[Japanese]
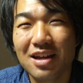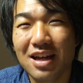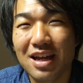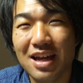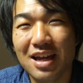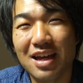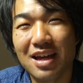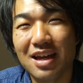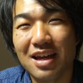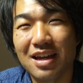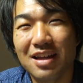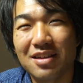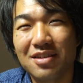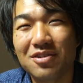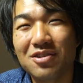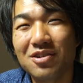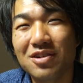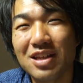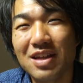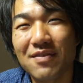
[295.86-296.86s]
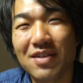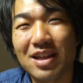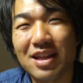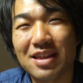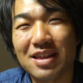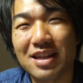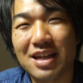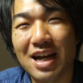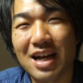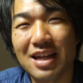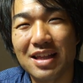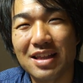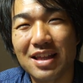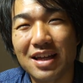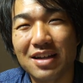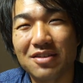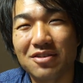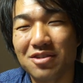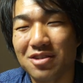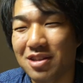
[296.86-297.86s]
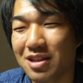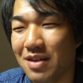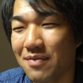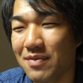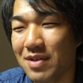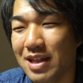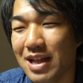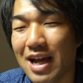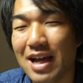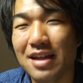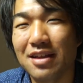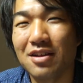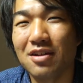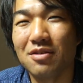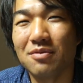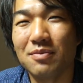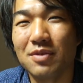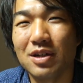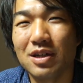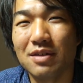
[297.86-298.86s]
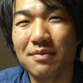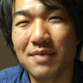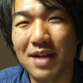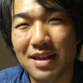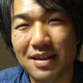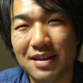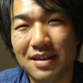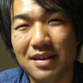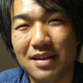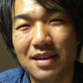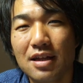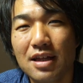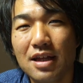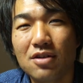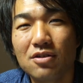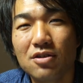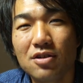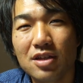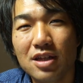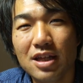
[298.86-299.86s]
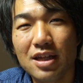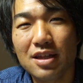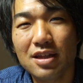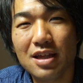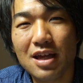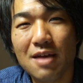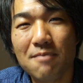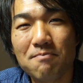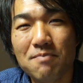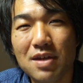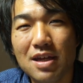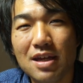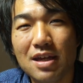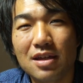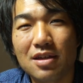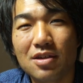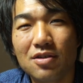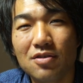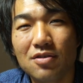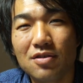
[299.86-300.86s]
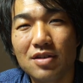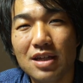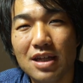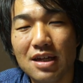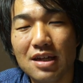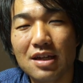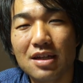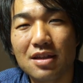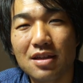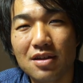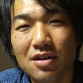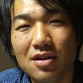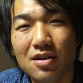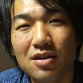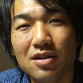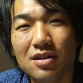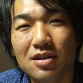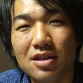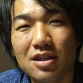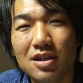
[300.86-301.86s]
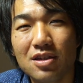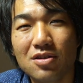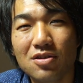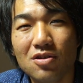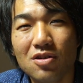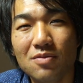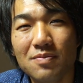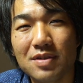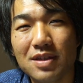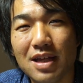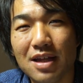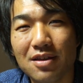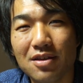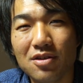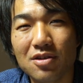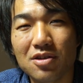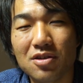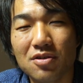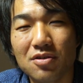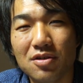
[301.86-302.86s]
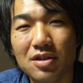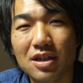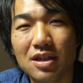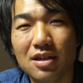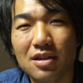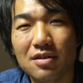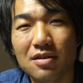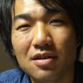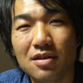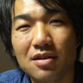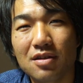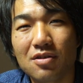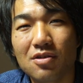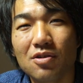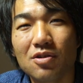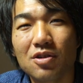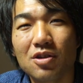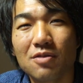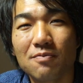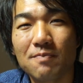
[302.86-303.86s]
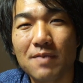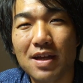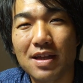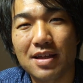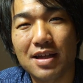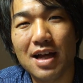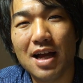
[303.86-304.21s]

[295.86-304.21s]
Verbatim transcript: えー、そこをねまた次回チェックしてみたいと思います。で、この ディージェーピーきゅうにいち の シーキューオーエム さんの商品購入ページ